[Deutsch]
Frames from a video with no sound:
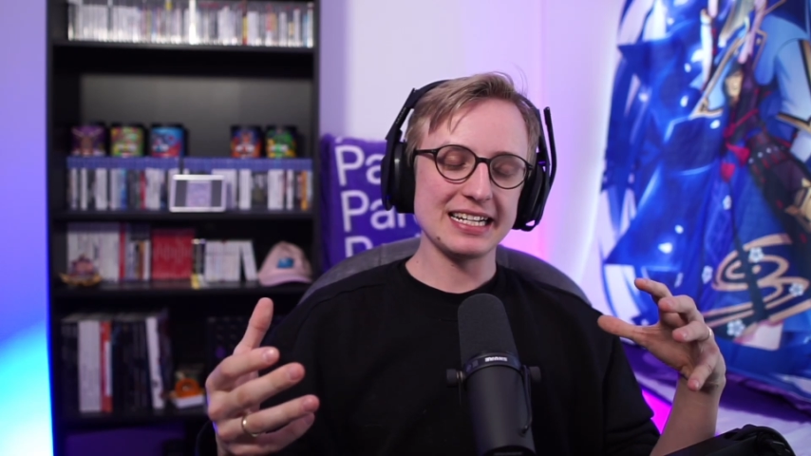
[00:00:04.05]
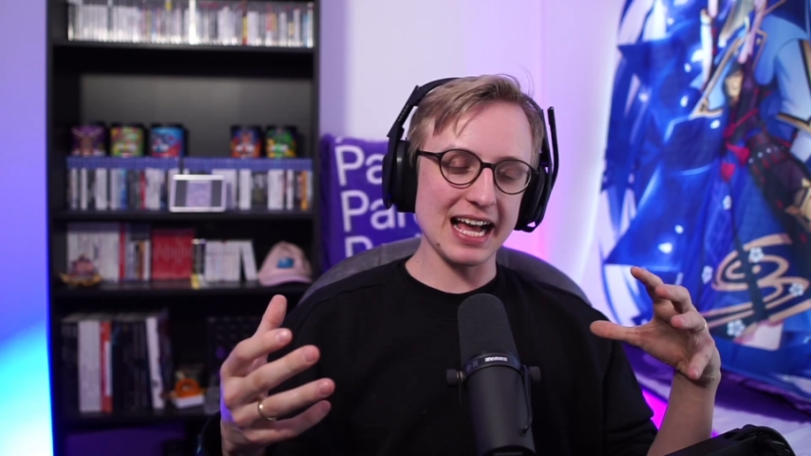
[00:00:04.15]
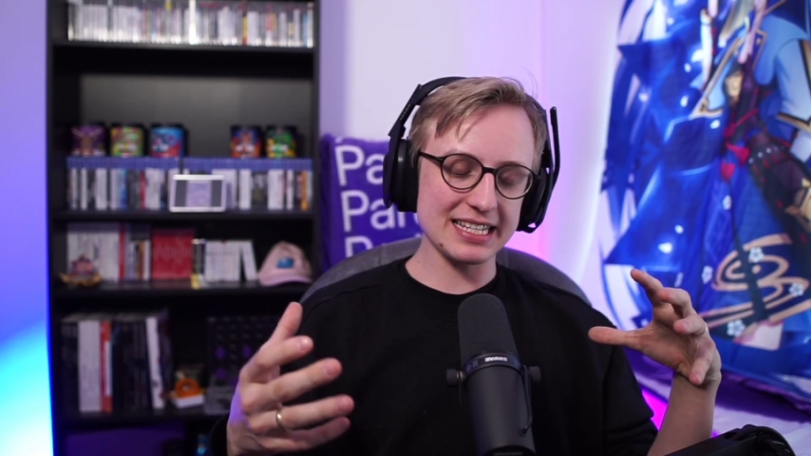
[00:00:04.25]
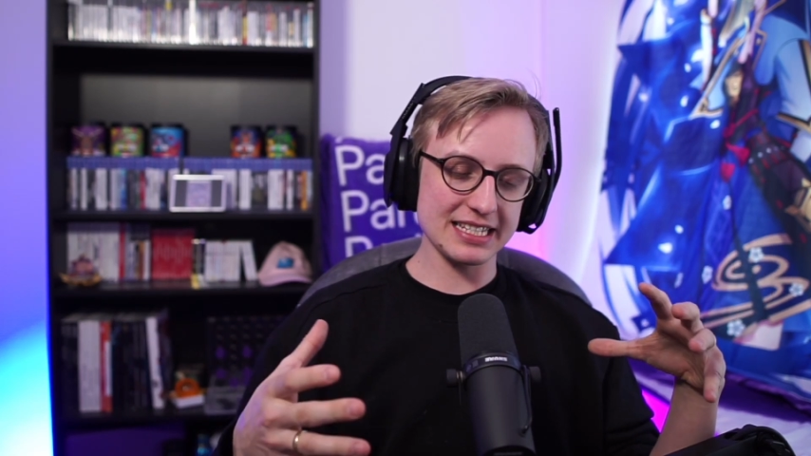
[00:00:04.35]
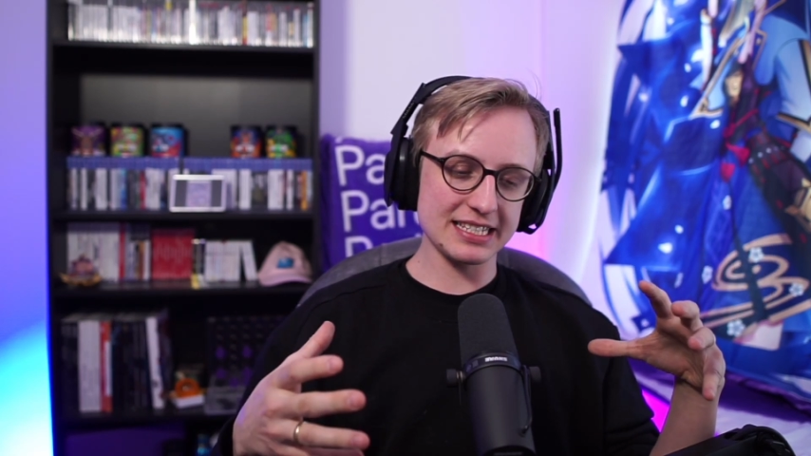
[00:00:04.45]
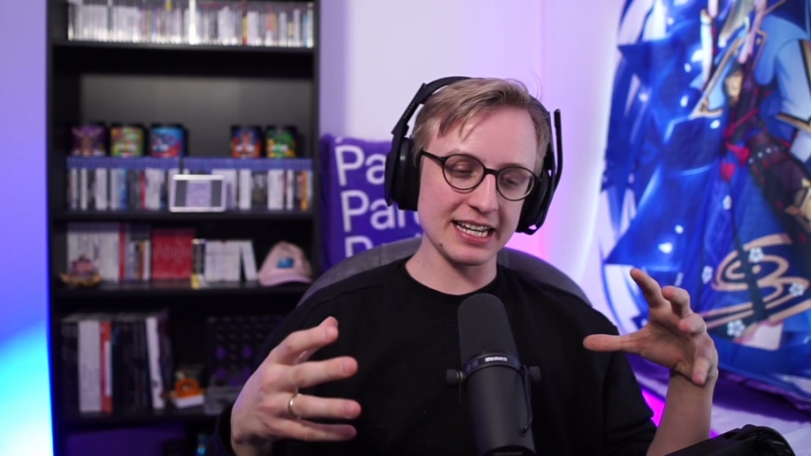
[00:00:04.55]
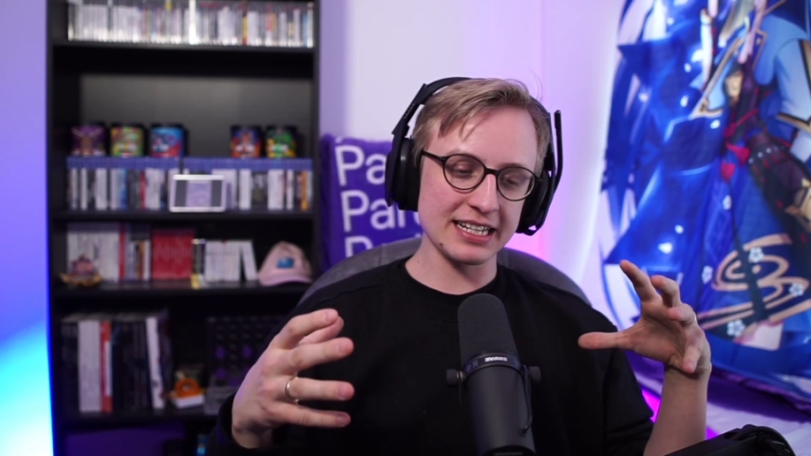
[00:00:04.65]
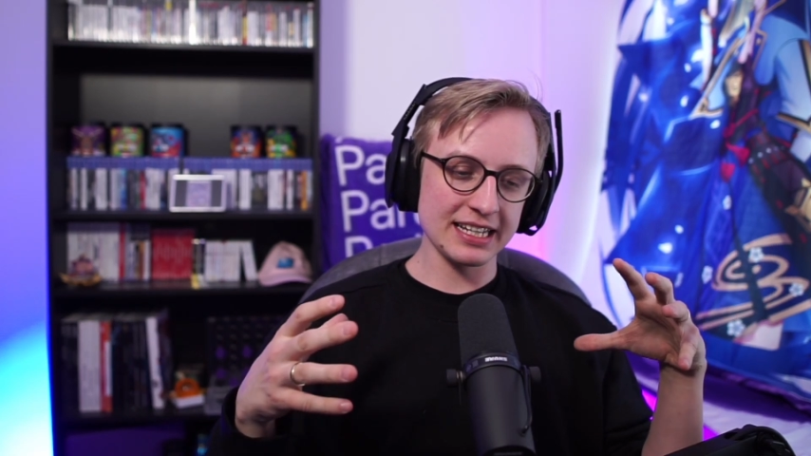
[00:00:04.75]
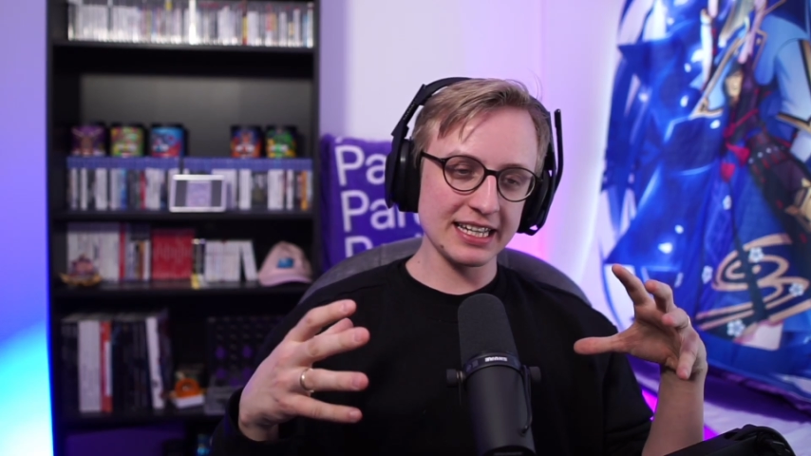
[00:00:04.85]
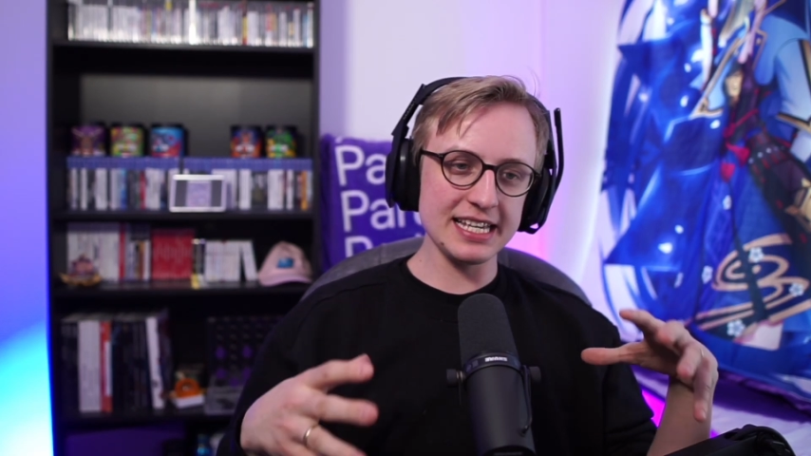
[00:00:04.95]
Das ist
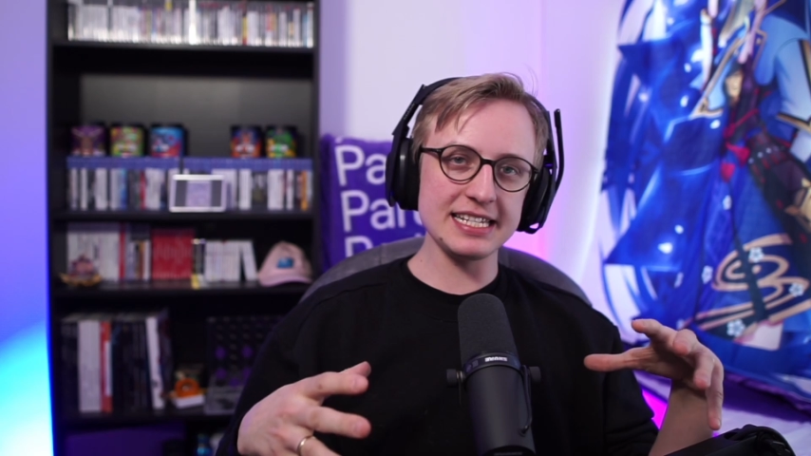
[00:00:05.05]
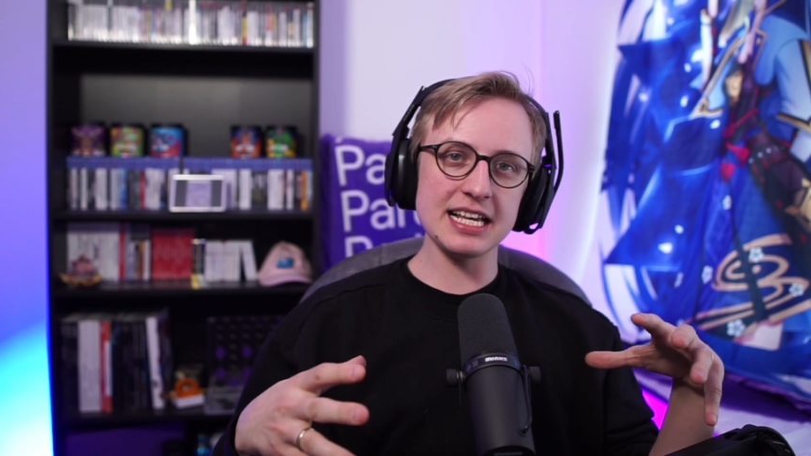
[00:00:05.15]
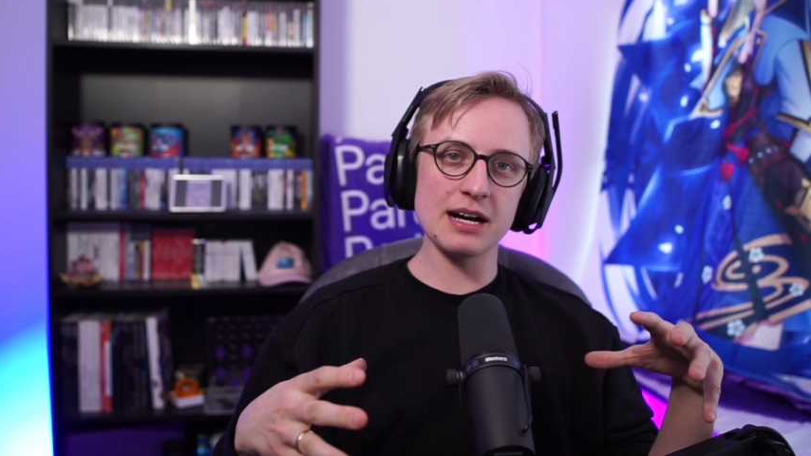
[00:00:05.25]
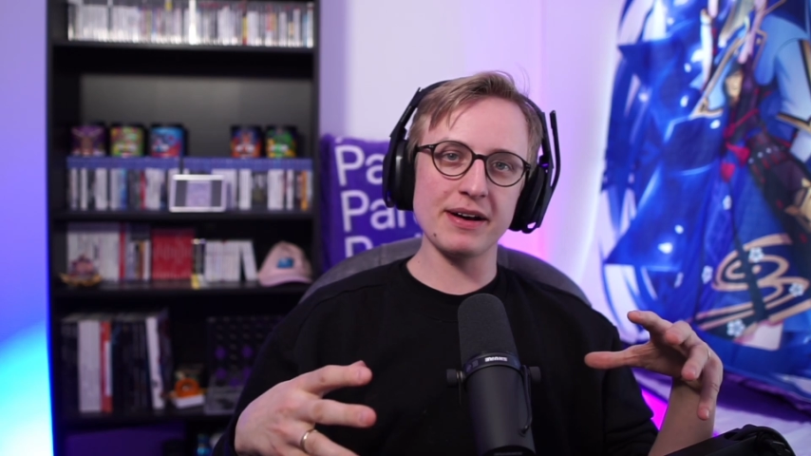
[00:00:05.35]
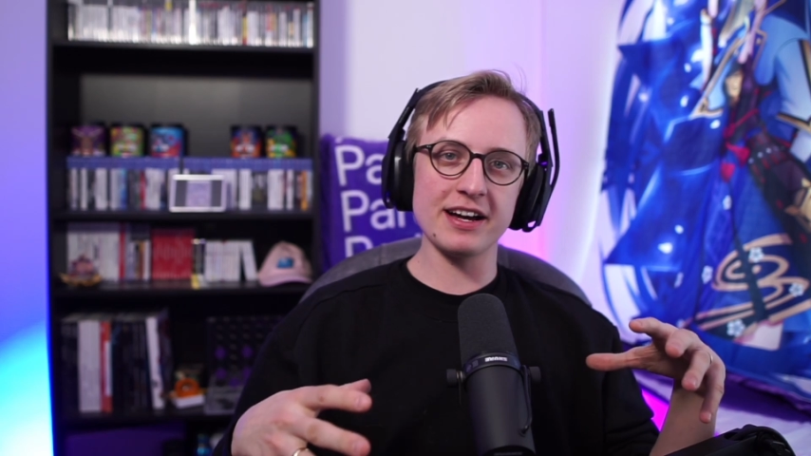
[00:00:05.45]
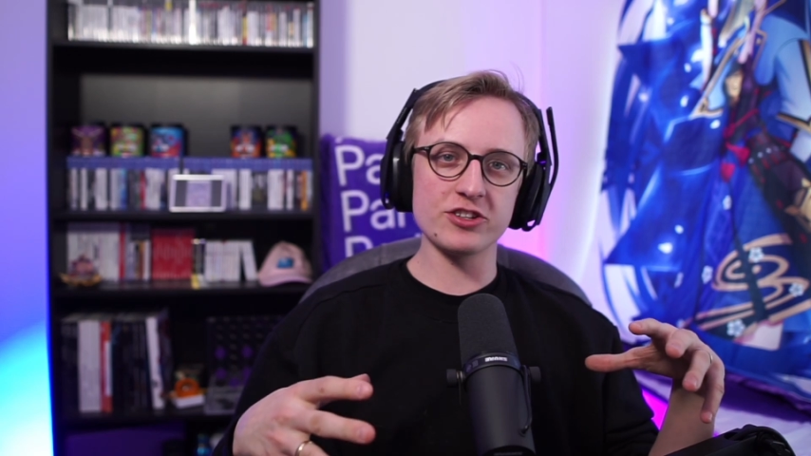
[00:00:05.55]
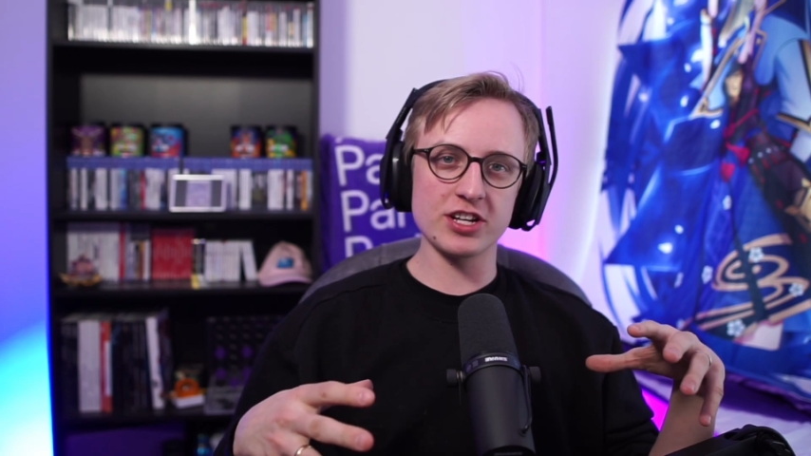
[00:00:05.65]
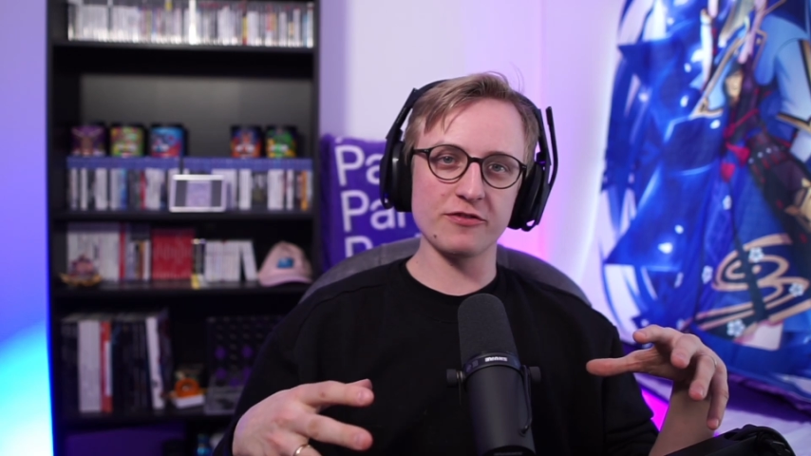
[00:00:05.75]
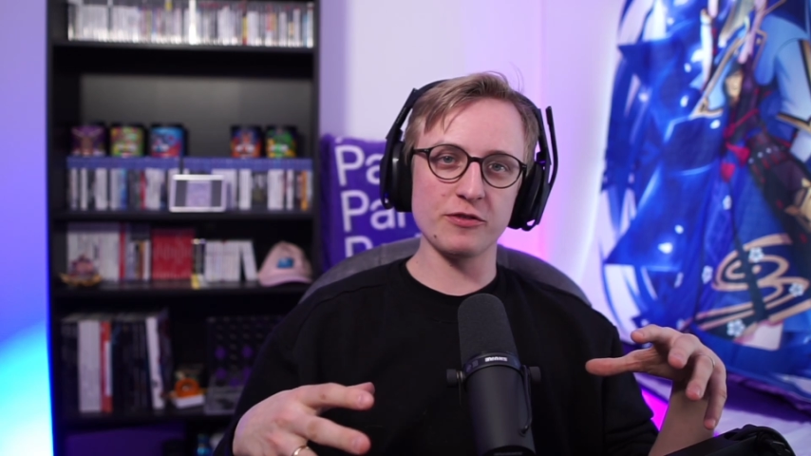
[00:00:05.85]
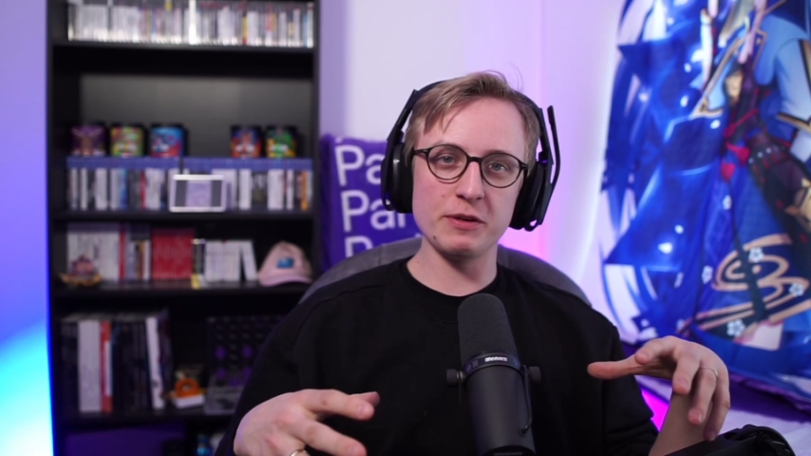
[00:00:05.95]
ein riesiger
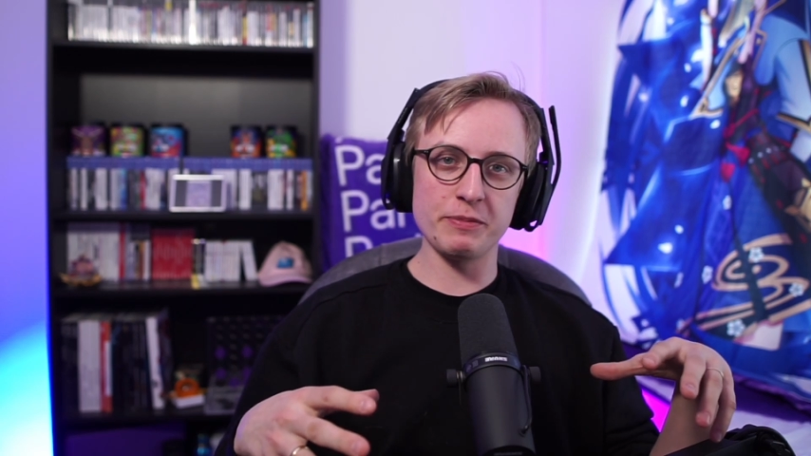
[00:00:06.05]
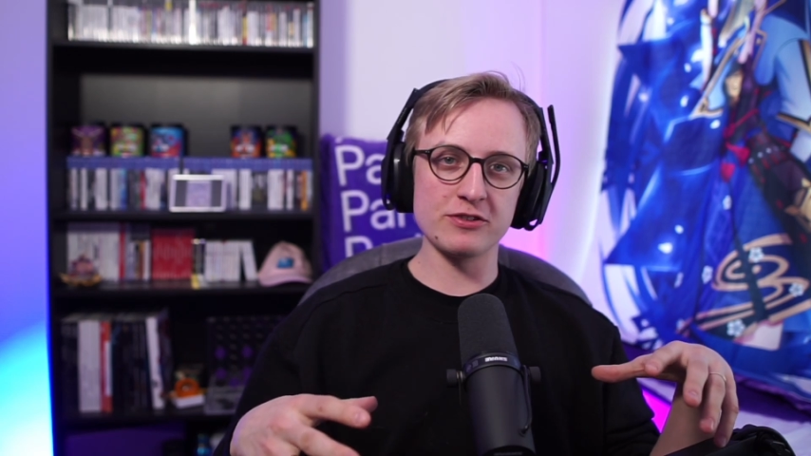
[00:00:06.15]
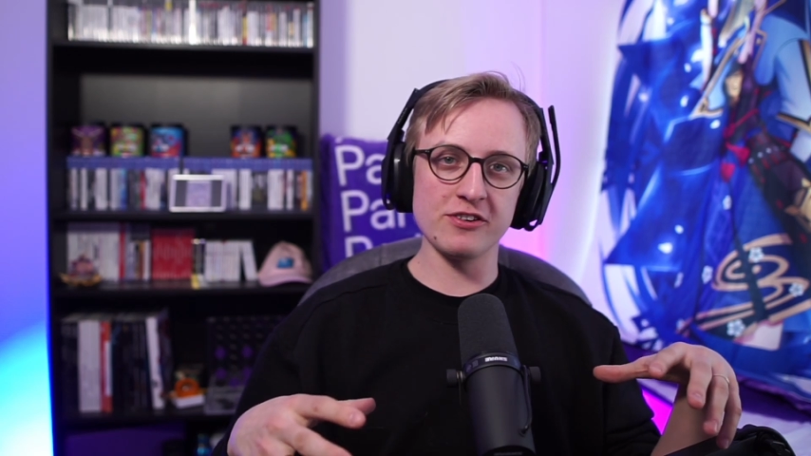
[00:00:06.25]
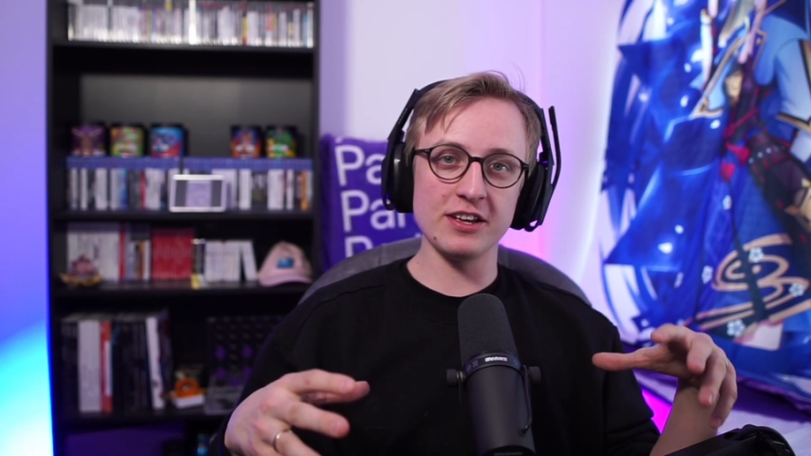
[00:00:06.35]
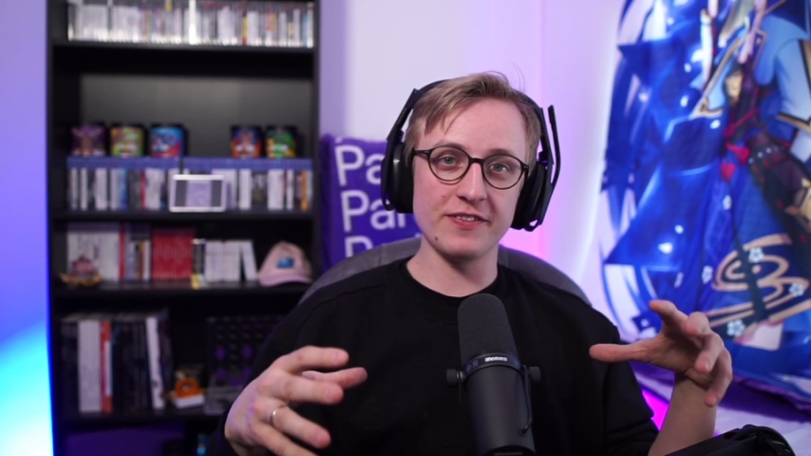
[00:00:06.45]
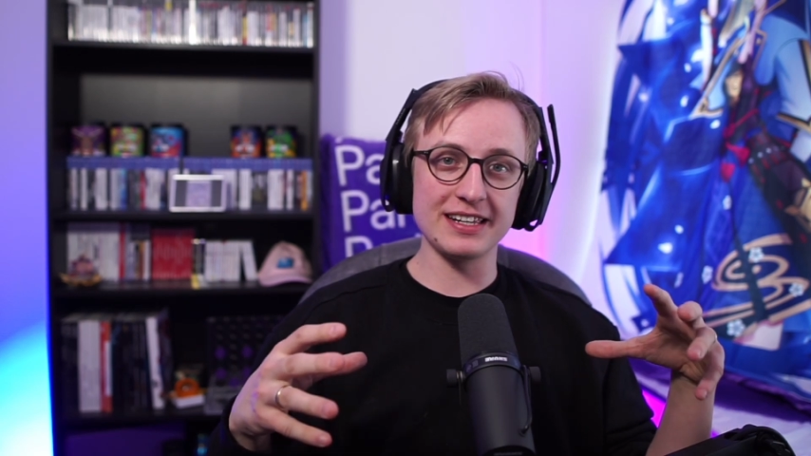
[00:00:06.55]
Meilenstein für mich persönlich,